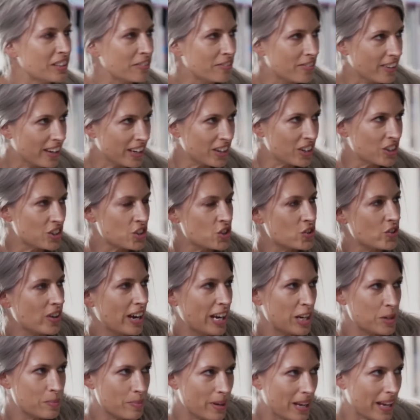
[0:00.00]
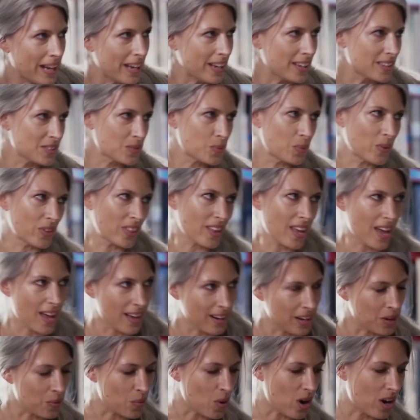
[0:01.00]
С кем бы я хотела
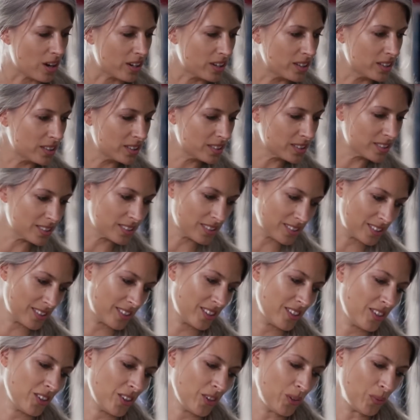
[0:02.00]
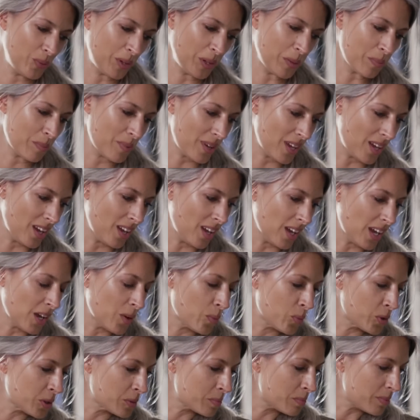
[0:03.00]
поменяться сумочкой,
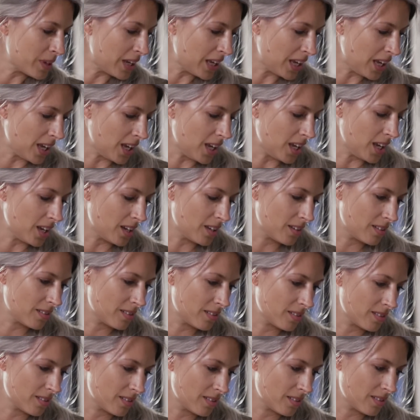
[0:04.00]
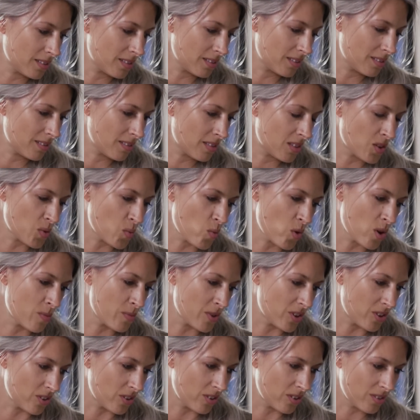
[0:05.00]
Наверное, с женщиной, которая
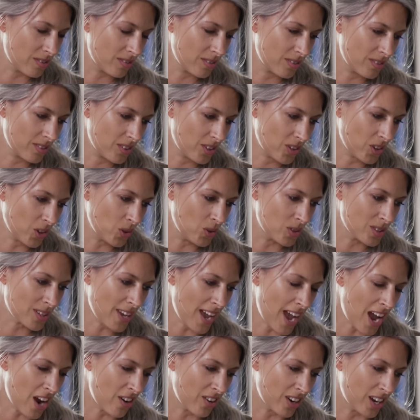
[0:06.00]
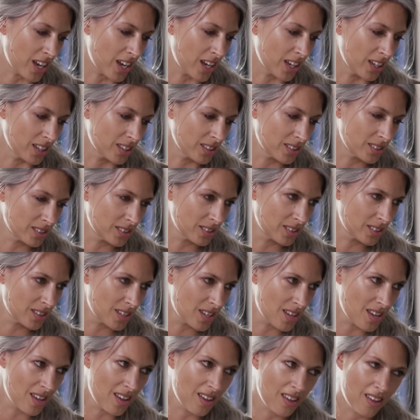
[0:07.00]
носит сумку
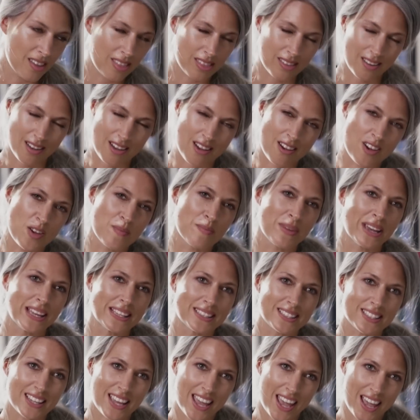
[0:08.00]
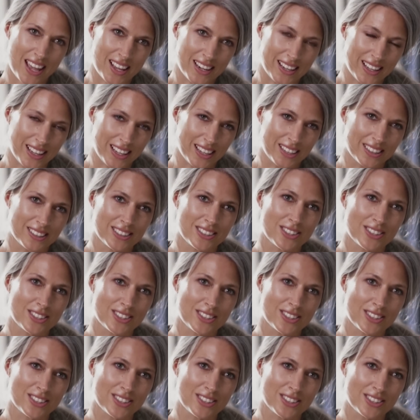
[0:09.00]
Эрмес Келли,